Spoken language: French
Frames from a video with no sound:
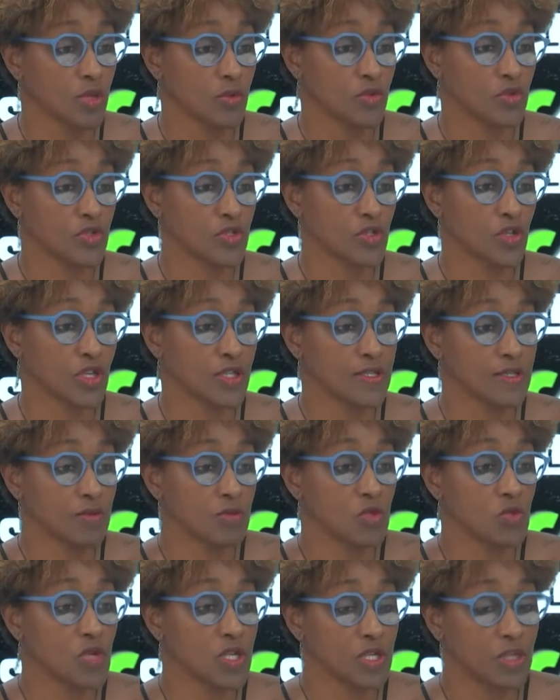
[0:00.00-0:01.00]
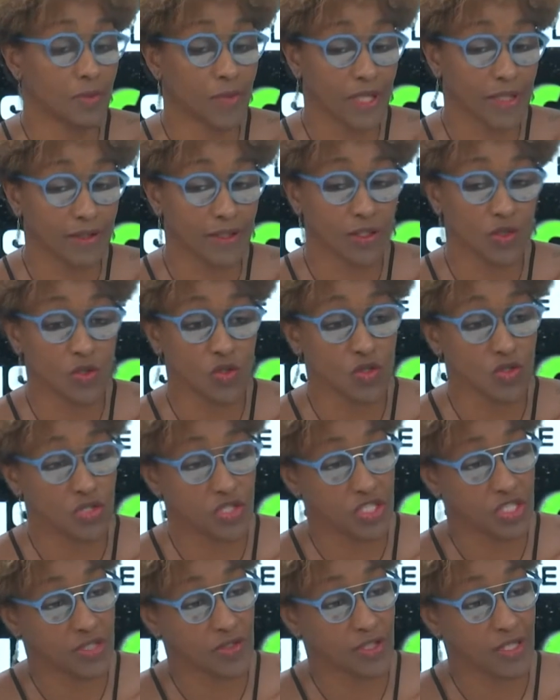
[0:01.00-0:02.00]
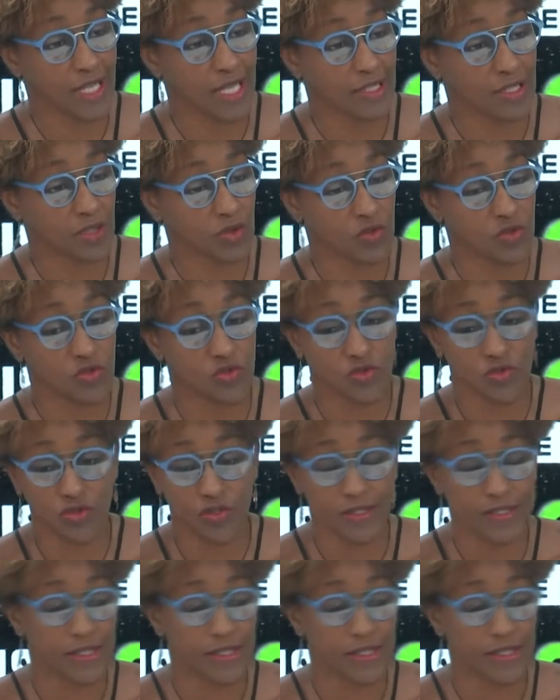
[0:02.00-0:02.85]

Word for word: puisque diminuer l'empreinte écologique de l'agriculture,